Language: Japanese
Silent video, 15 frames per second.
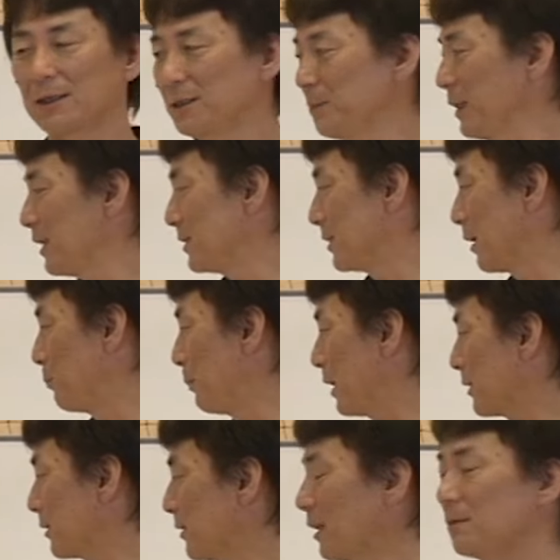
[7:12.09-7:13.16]
イメージが
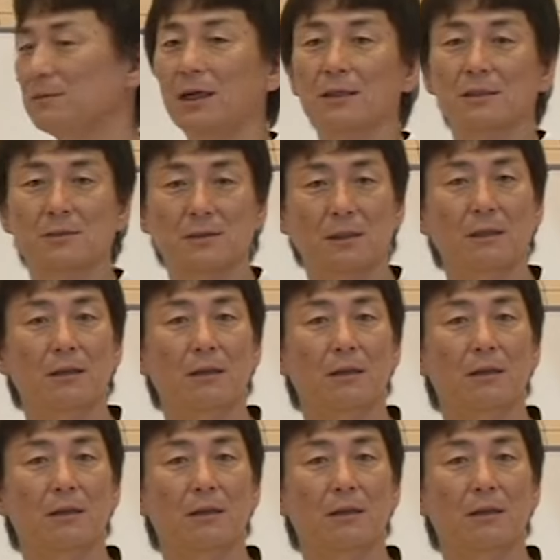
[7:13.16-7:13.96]
全くないんですね